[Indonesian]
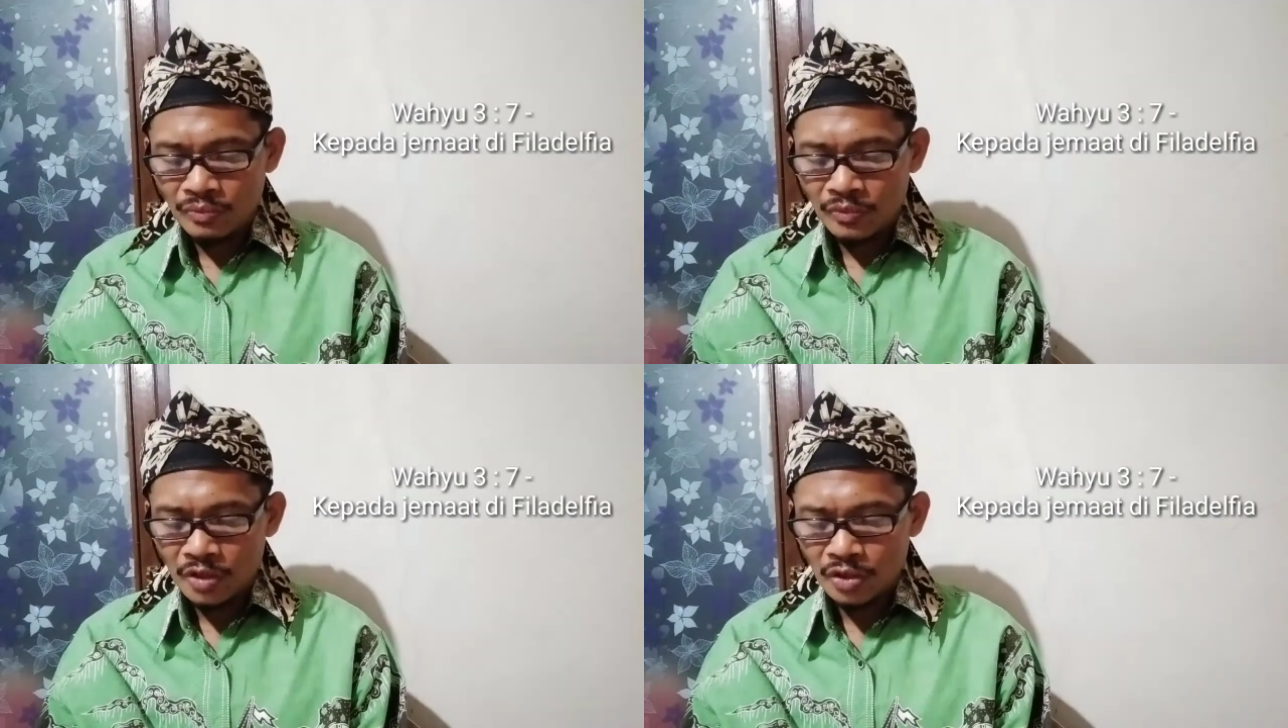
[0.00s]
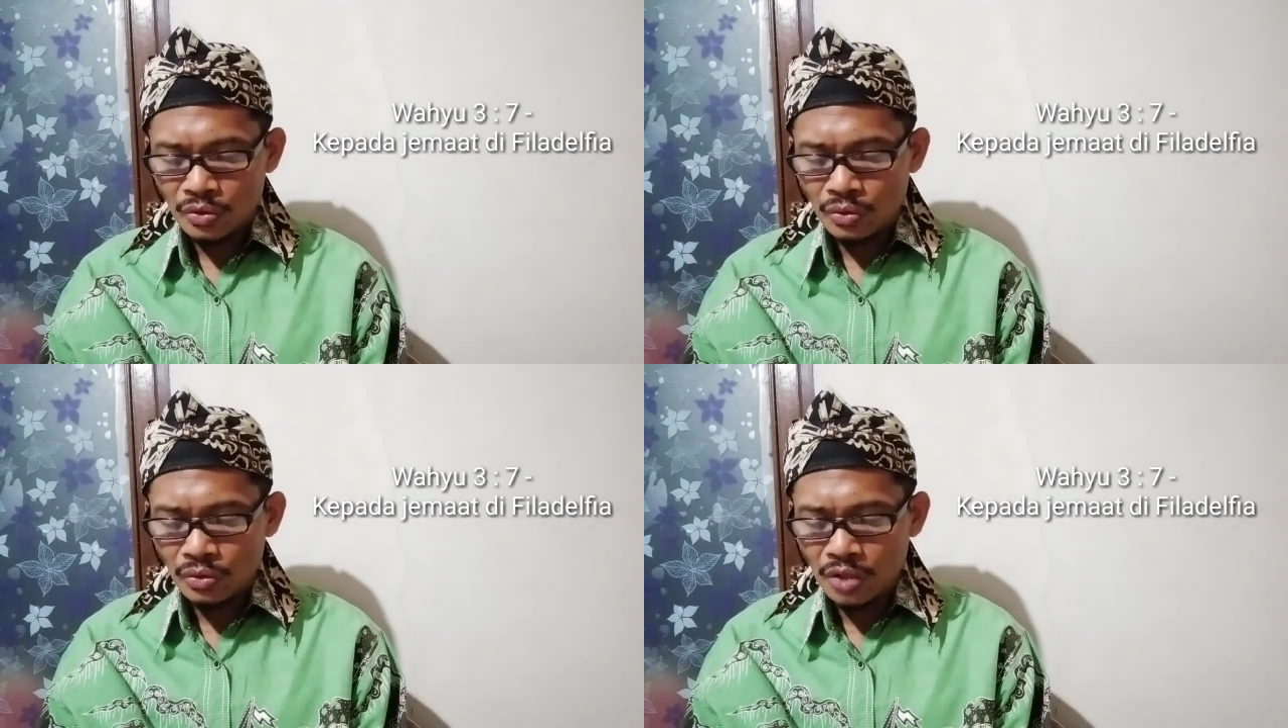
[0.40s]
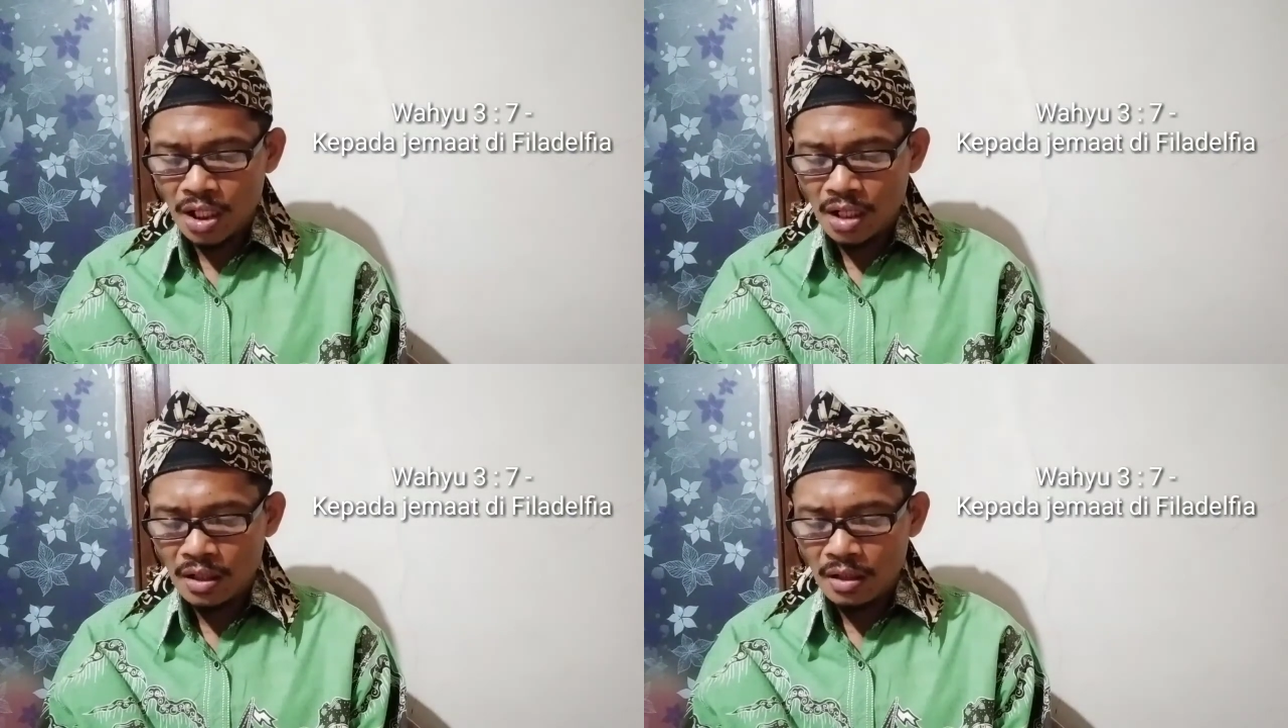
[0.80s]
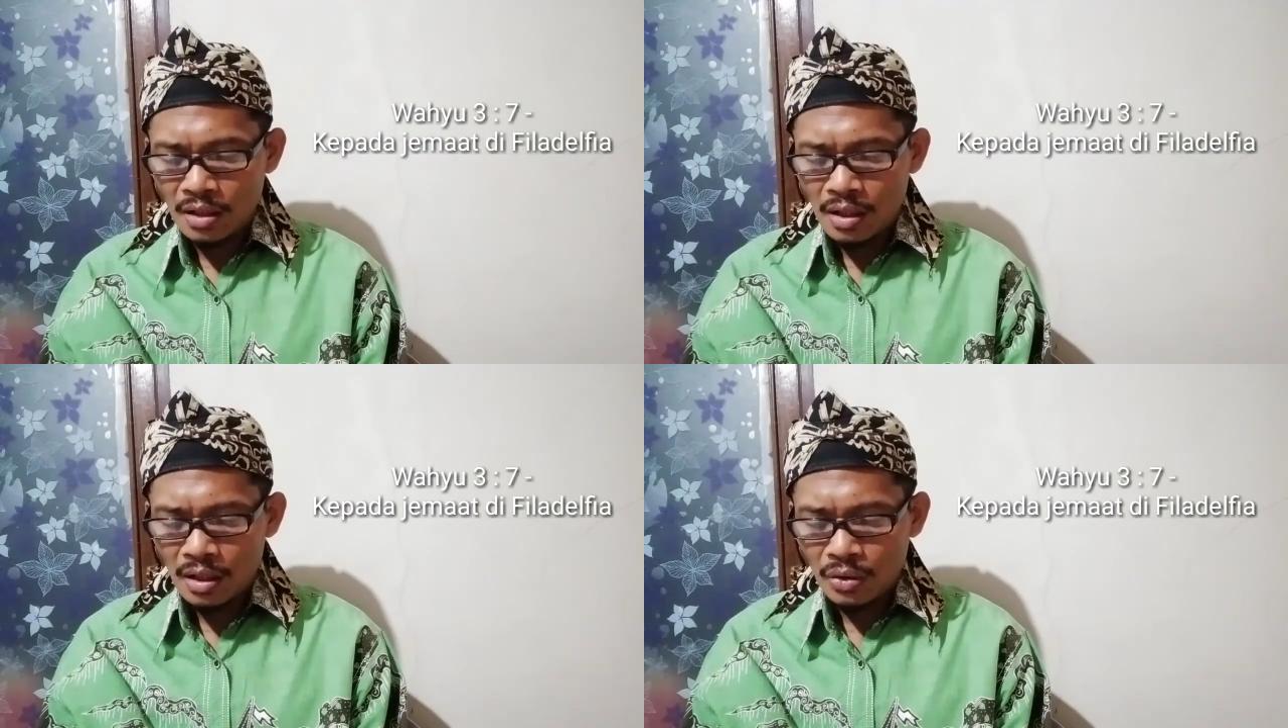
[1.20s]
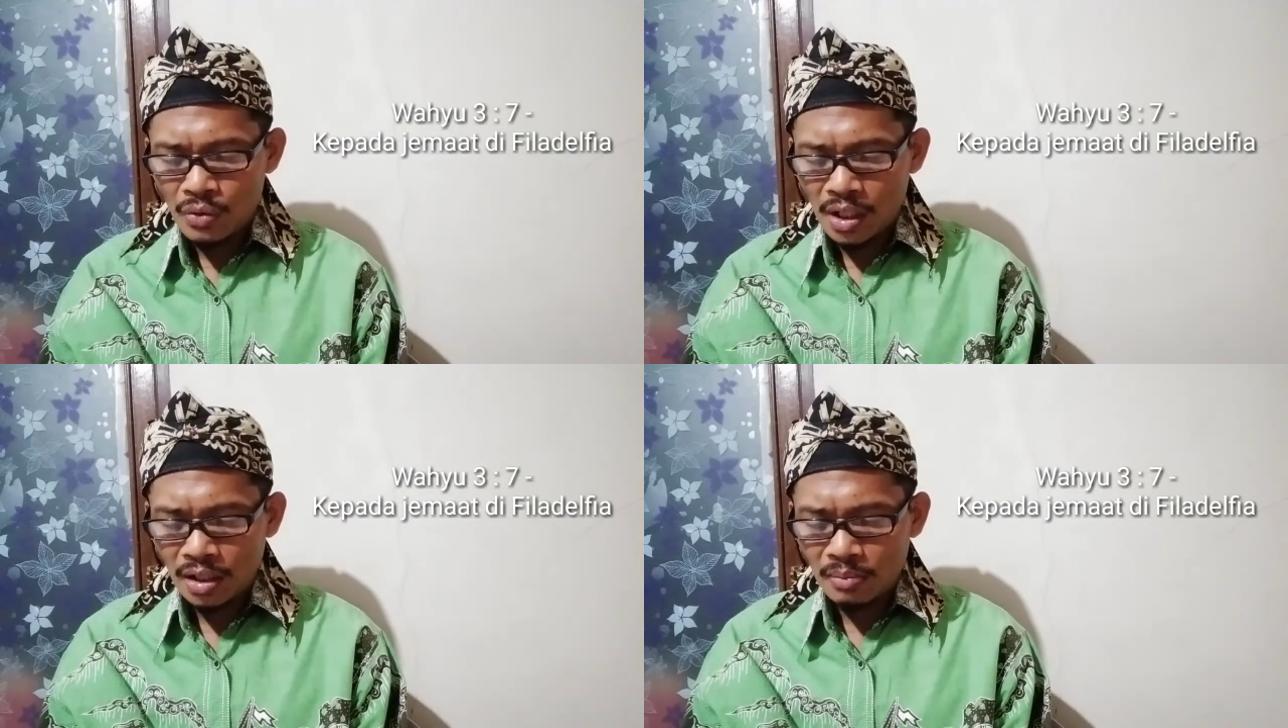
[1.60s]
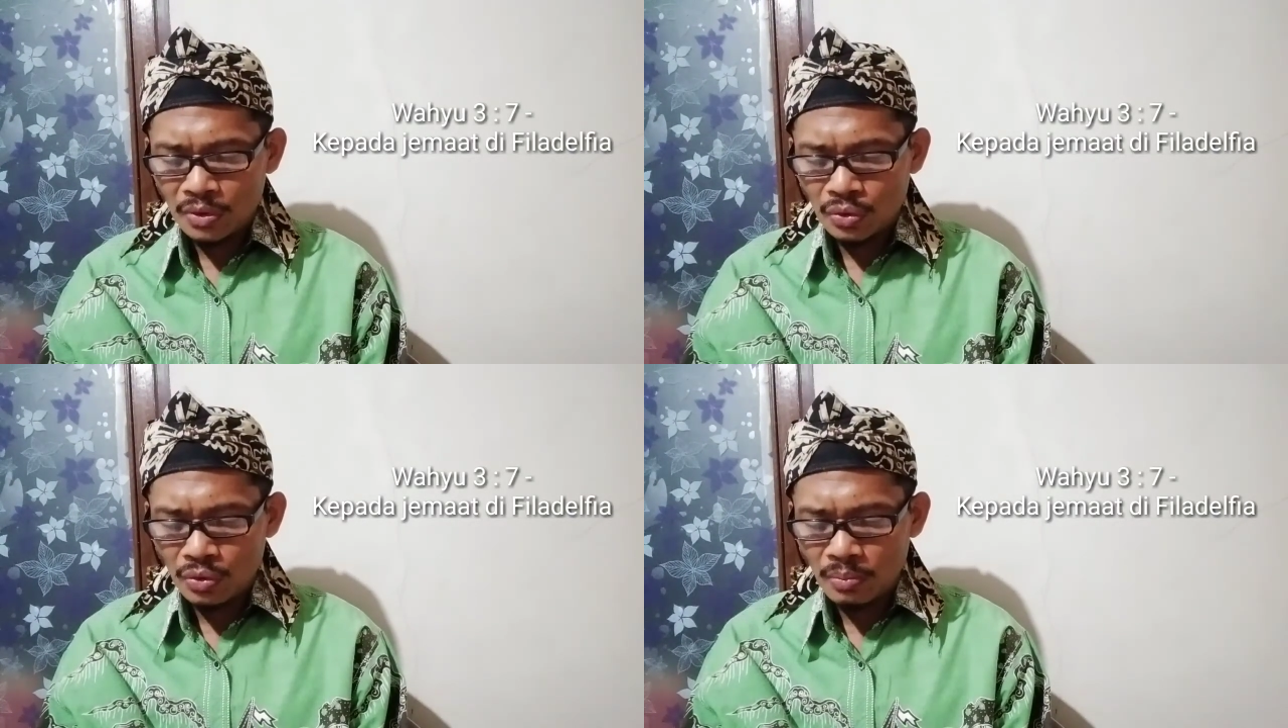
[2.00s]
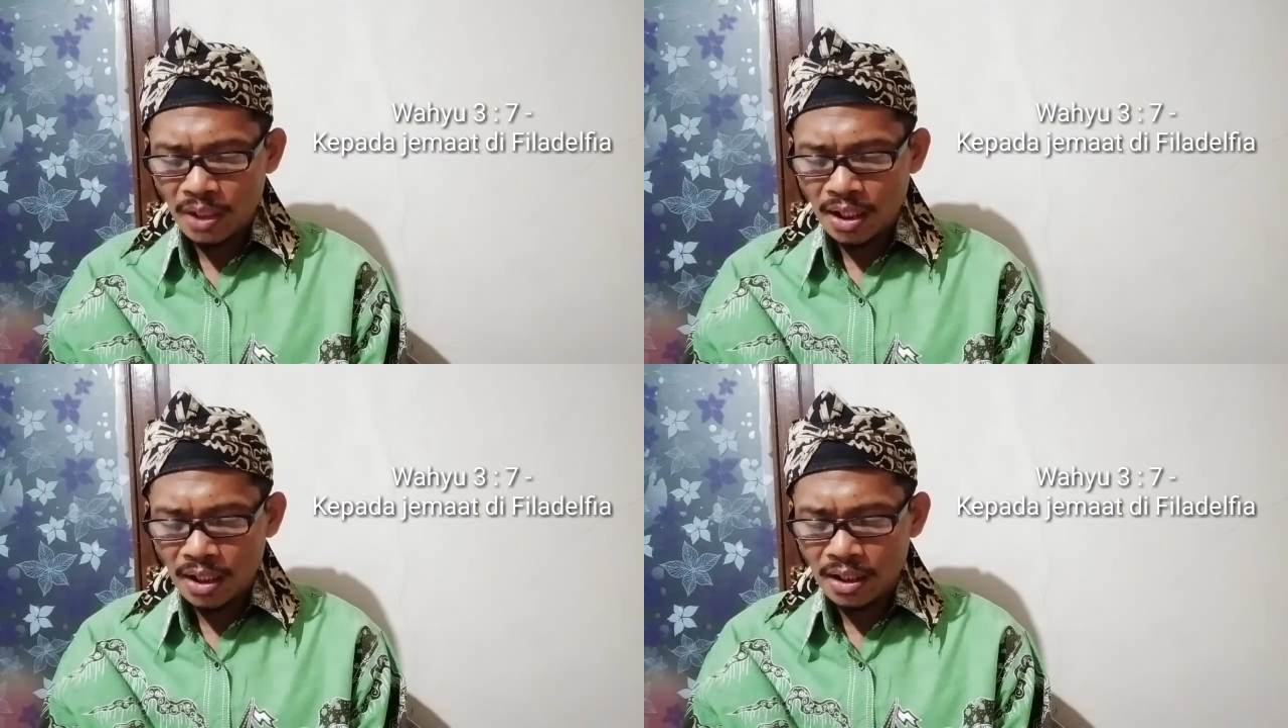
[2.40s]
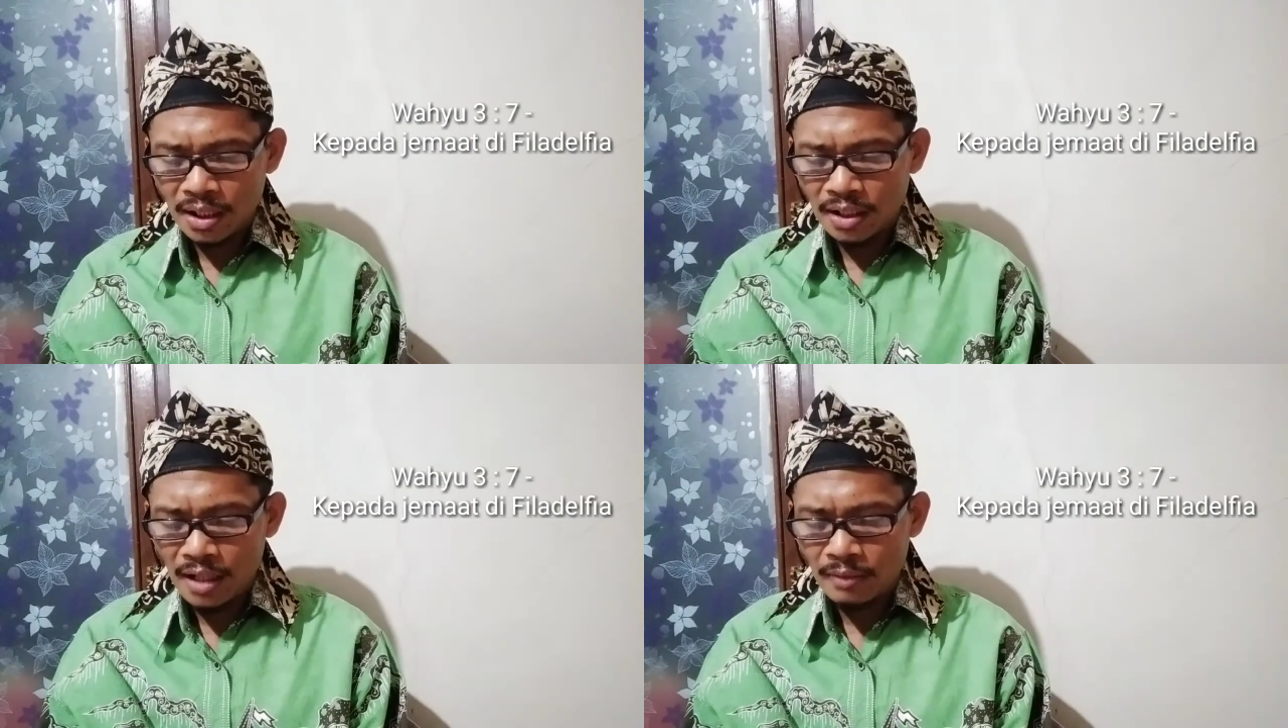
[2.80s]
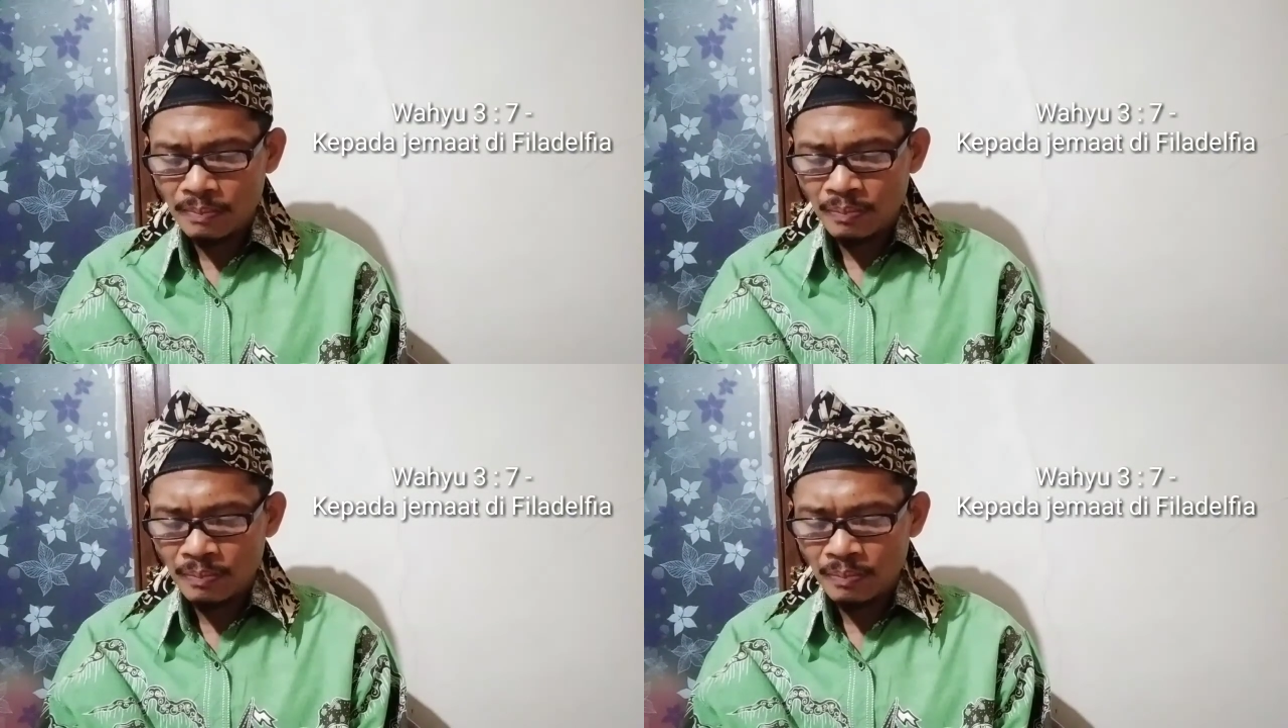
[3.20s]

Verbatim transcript: Sesungguhnya aku akan menyuruh mereka datang